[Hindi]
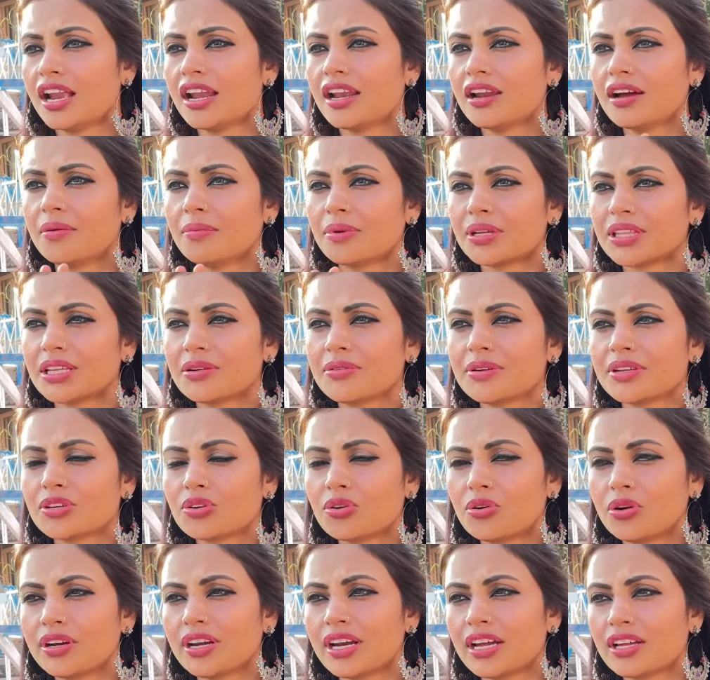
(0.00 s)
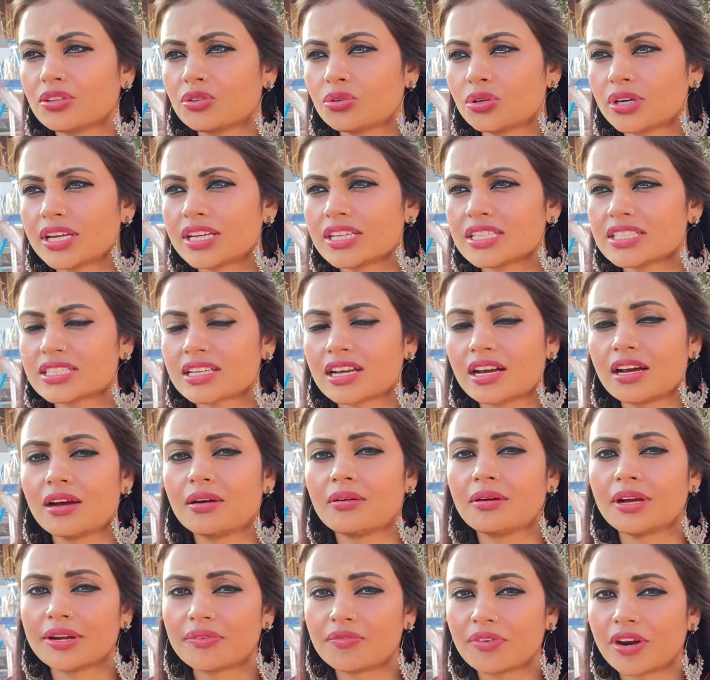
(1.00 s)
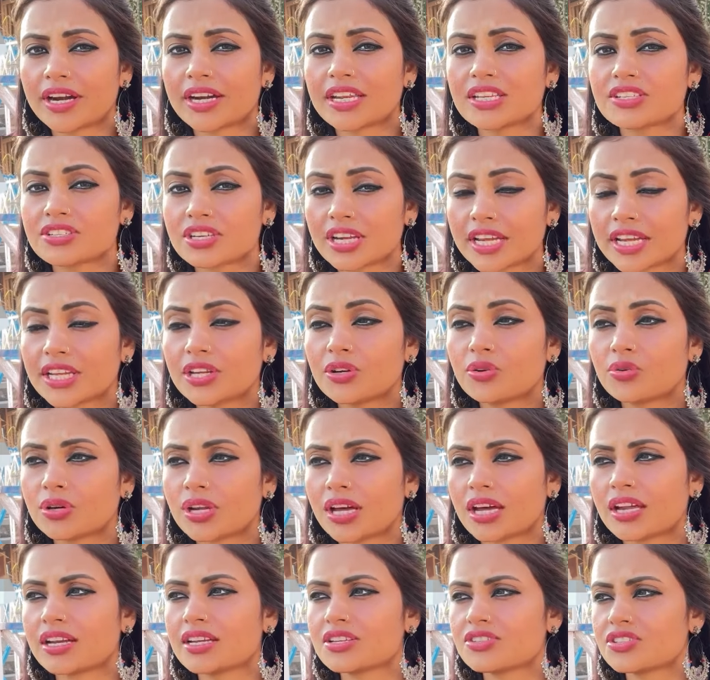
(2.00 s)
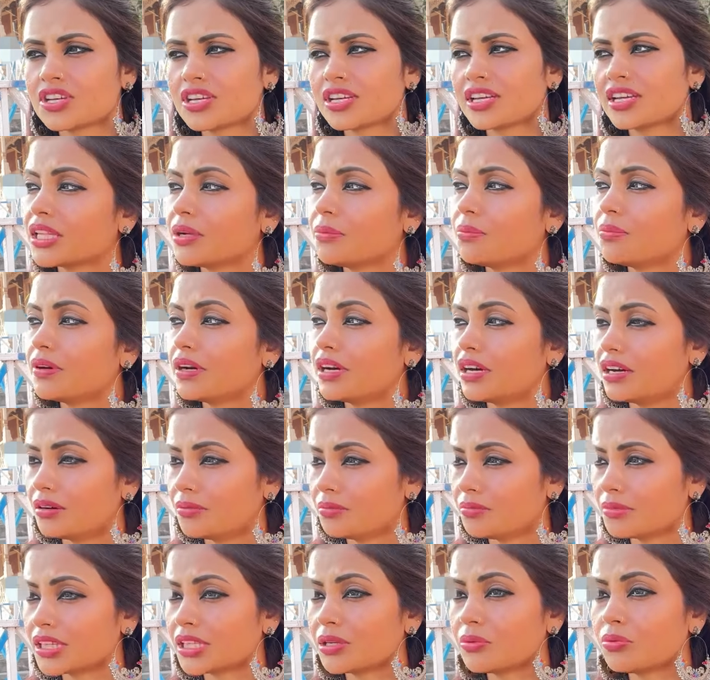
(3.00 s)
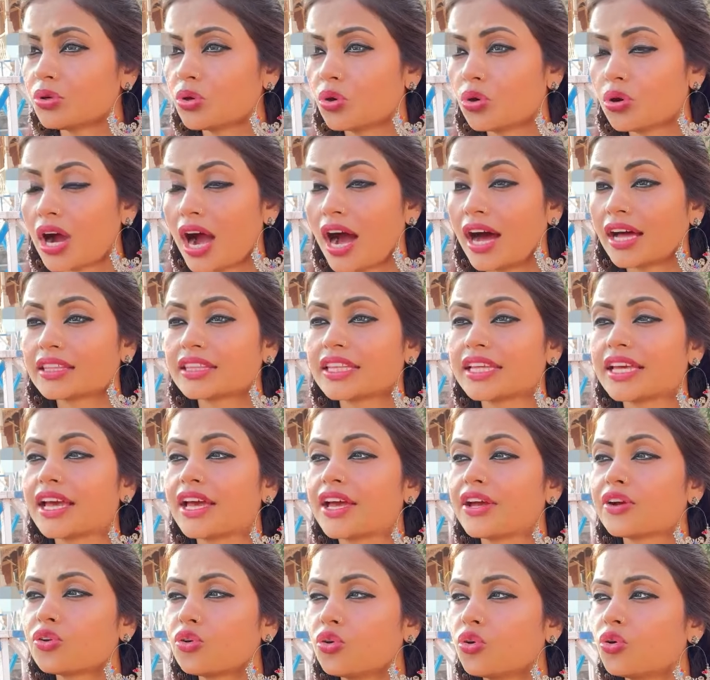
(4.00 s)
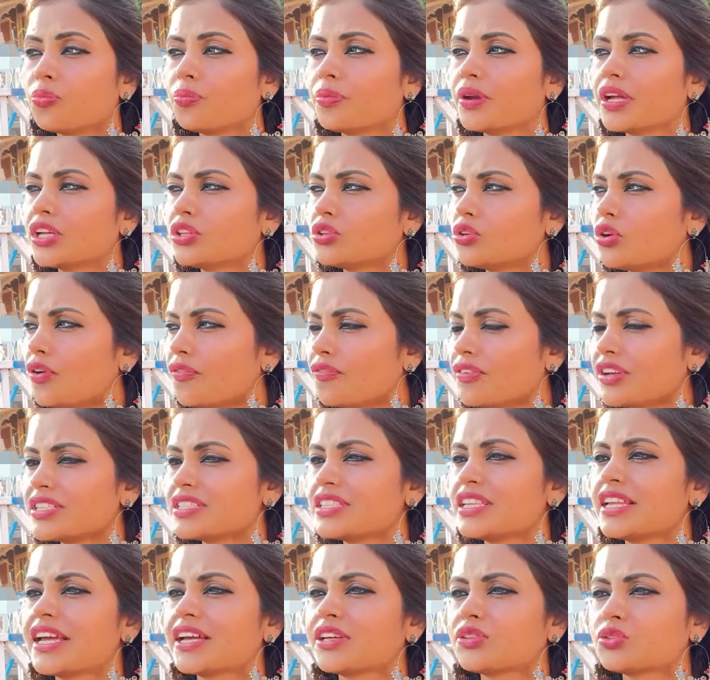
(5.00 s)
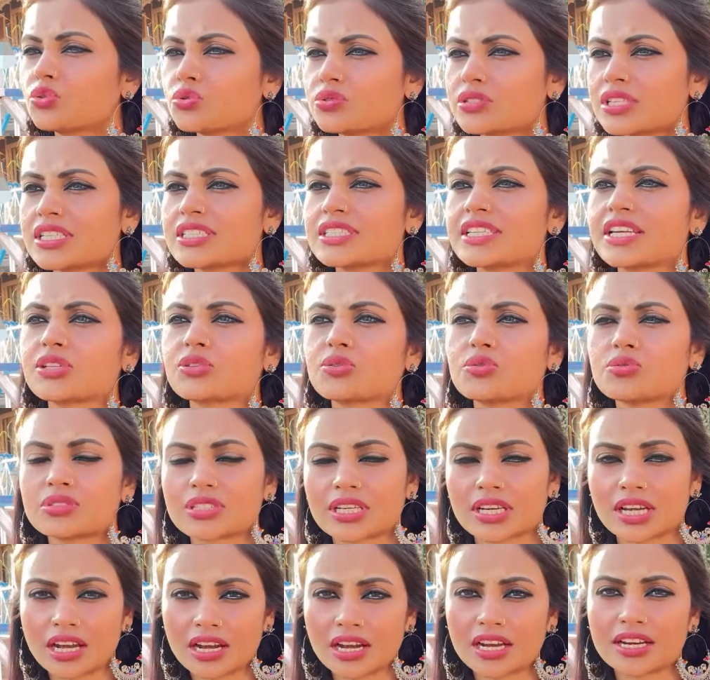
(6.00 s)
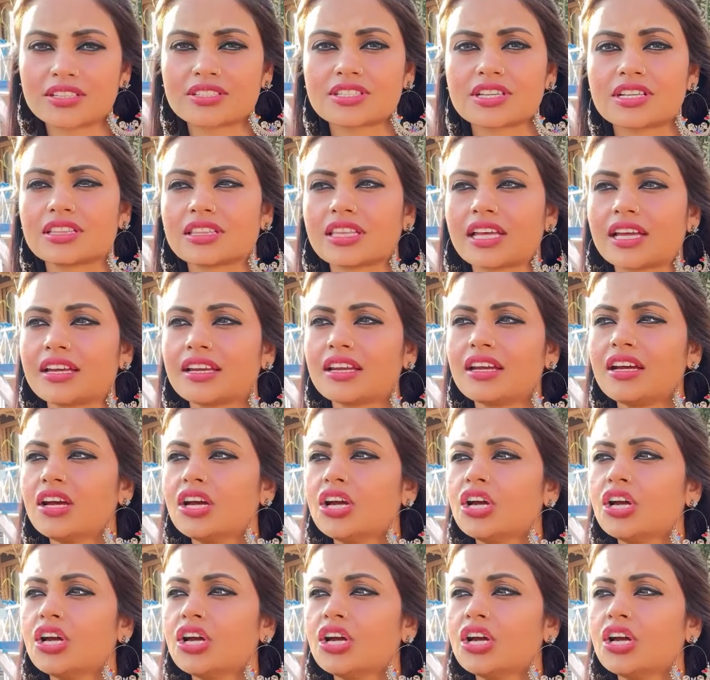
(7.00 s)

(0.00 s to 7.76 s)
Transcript: मतलब इनको है ना थोड़ा इसका एडवांटेज नहीं उठाना चाहिए मतलब मतलब लोग आते हैं घूमने तो ऑब्वियसली एक दूसरे से एक दूसरे का घर चलता है ना